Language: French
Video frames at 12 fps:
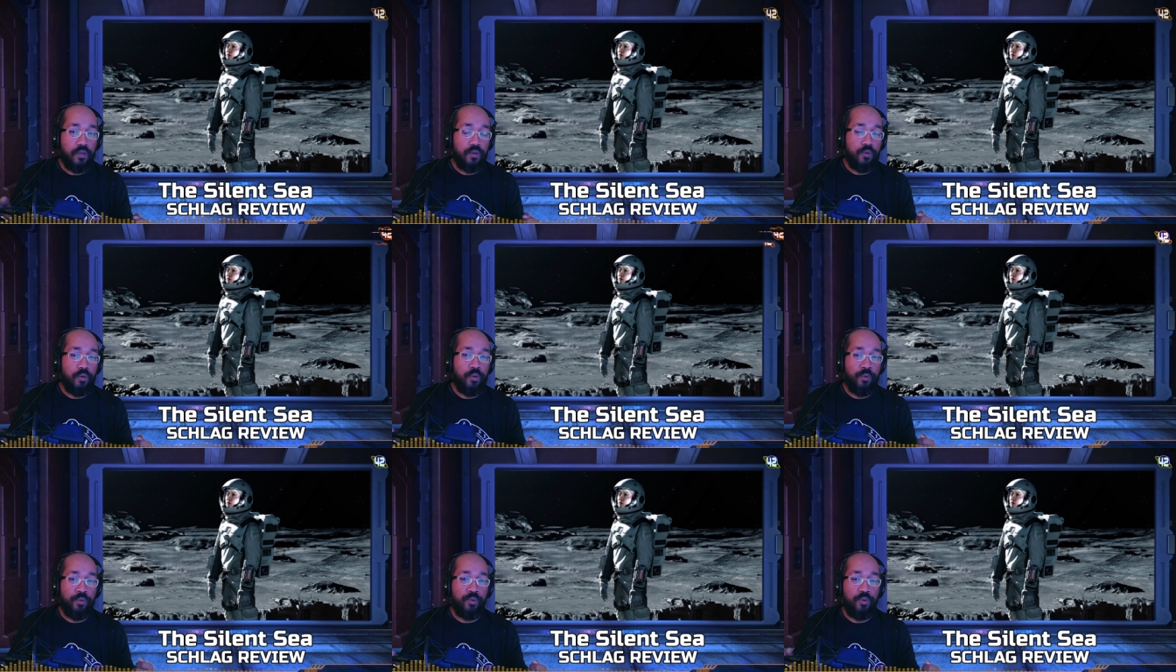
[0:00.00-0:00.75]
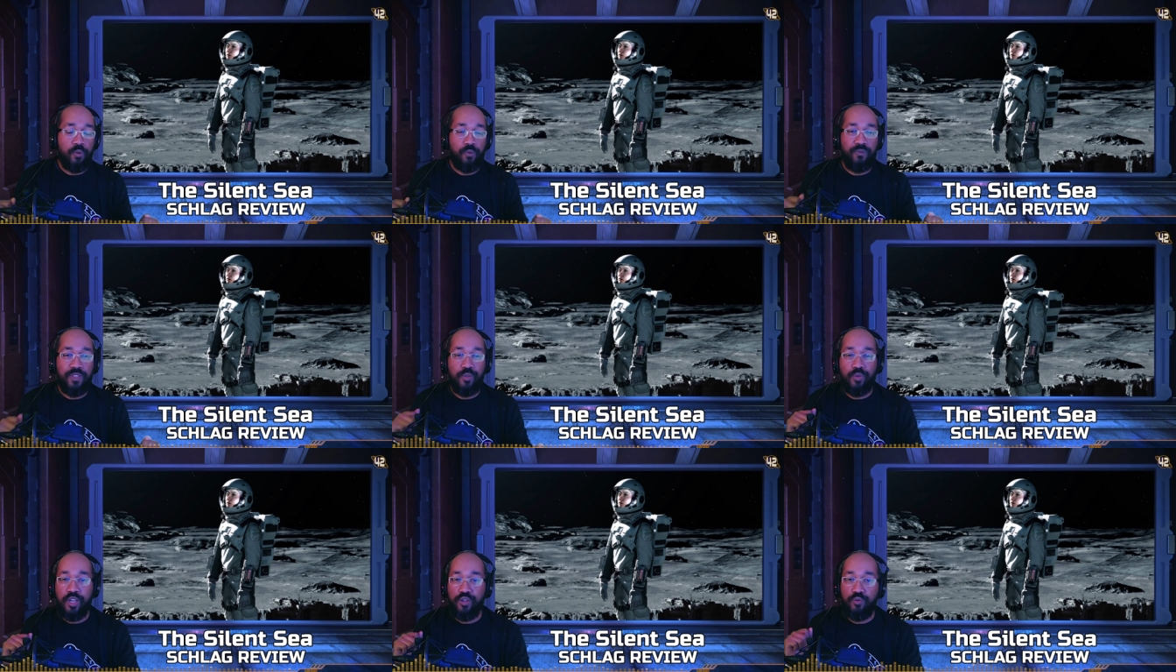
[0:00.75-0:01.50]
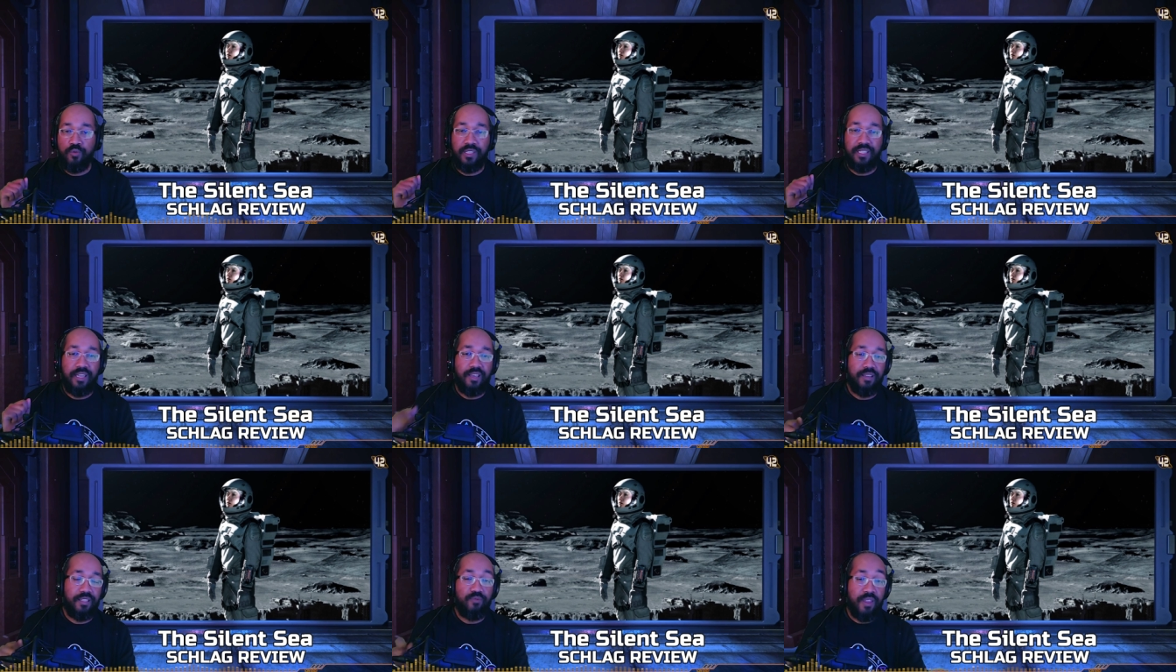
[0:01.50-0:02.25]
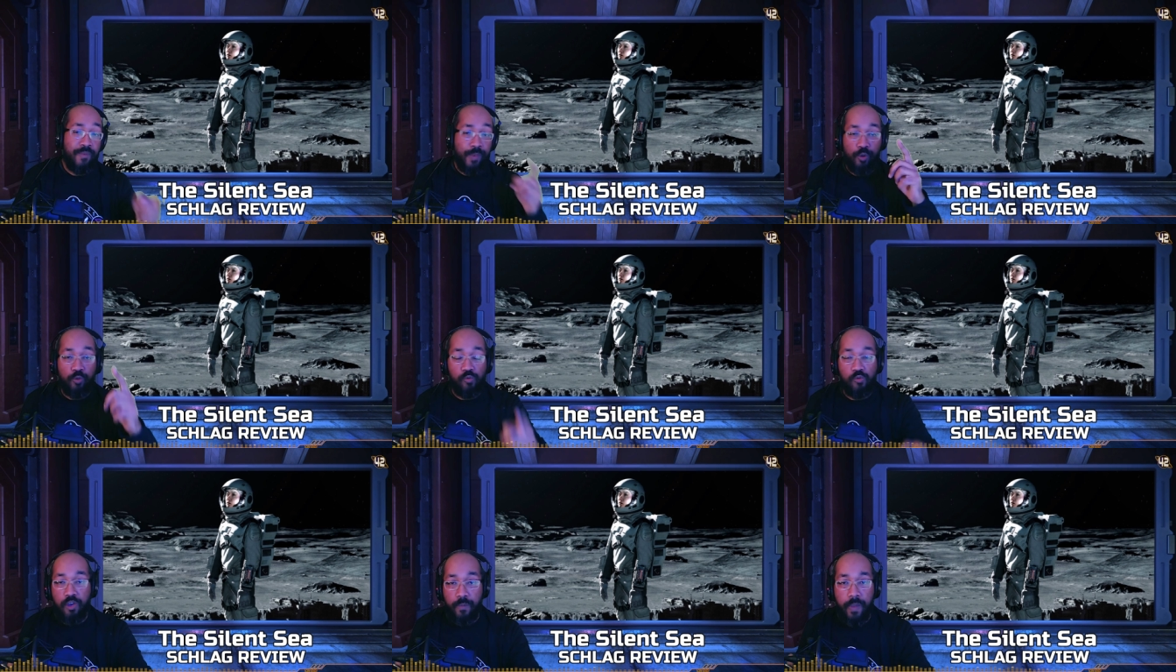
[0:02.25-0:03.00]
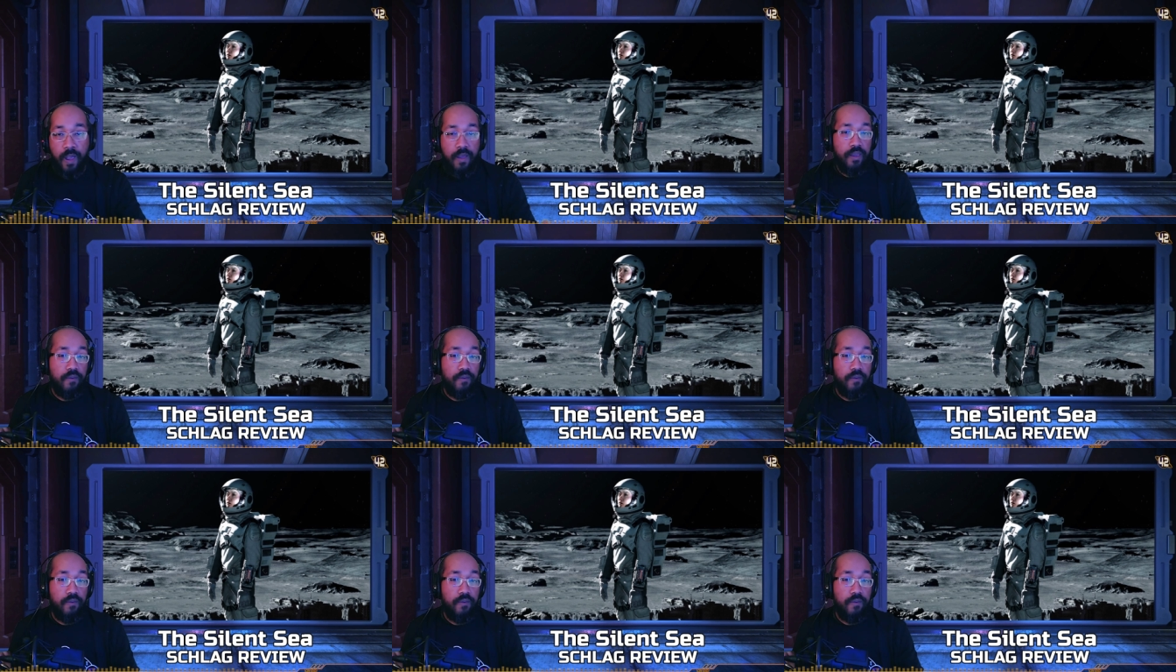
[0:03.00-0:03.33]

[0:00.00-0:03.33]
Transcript: euh, sur un visionnage d'une série, si vous avez aimé Don't Look Up